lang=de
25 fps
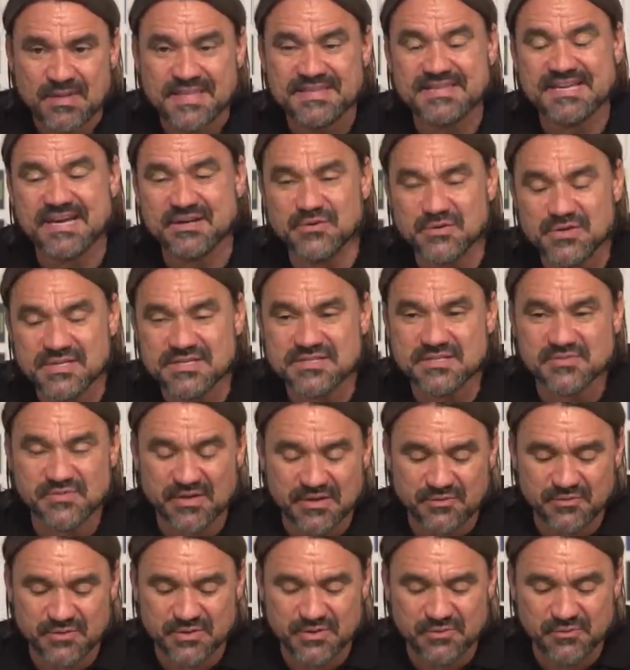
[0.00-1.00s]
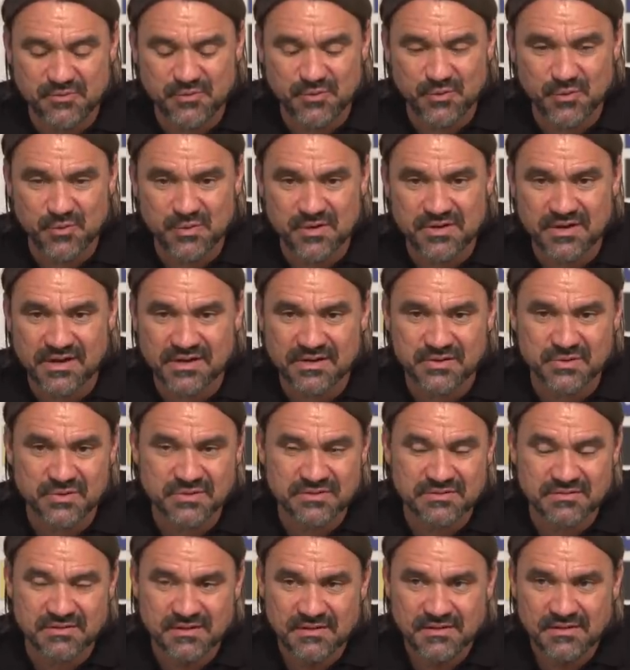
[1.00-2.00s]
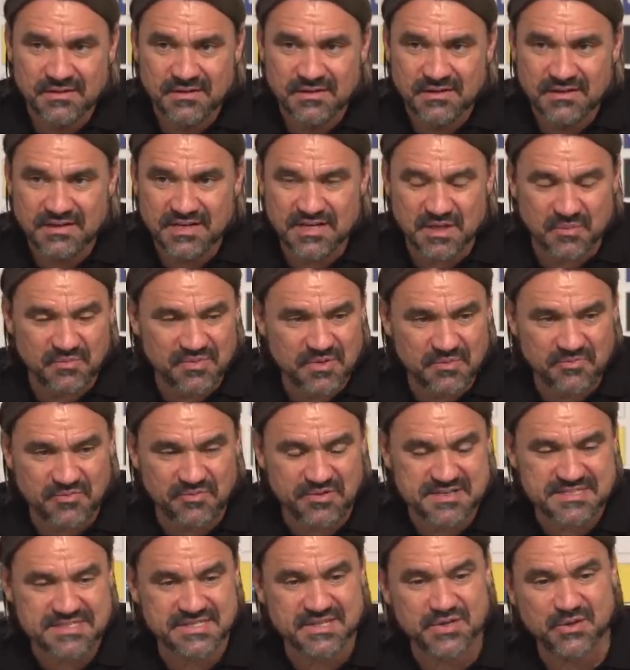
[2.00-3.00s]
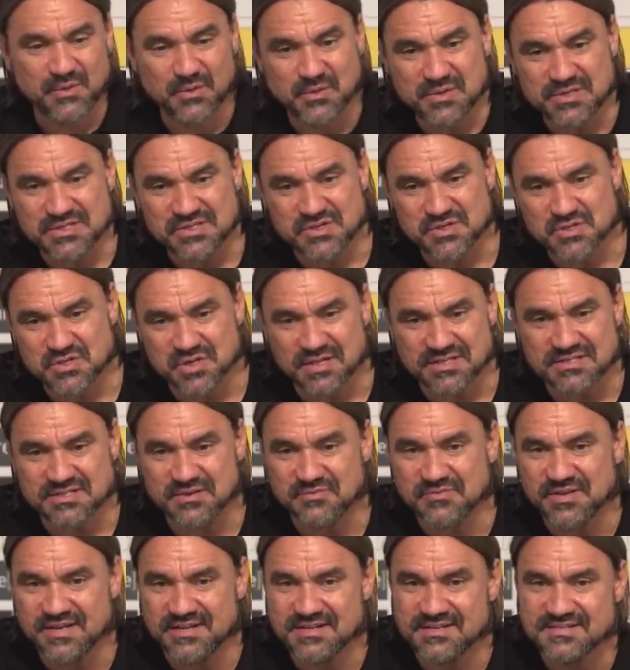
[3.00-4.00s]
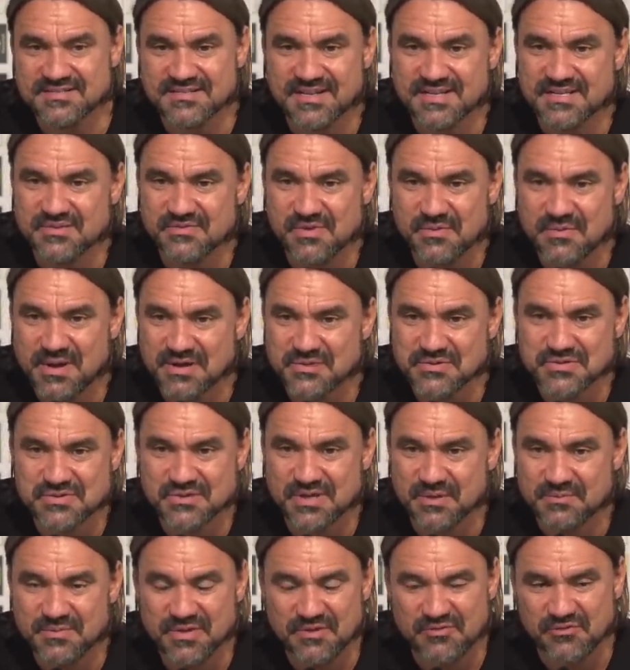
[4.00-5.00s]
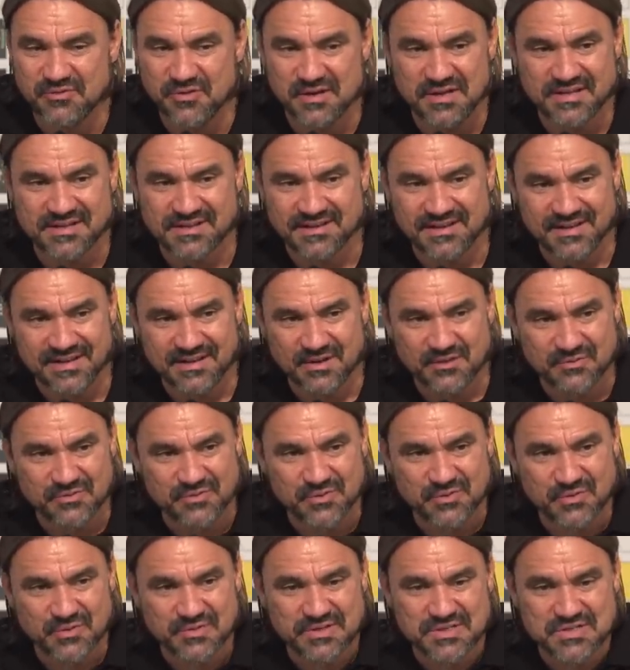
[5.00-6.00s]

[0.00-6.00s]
Dadurch ist Frankfurt in Führung gegangen und ich glaube, wir haben fast die größere Chance auf der anderen Seite, weil Markus Thuram ja völlig allein auf dem Tor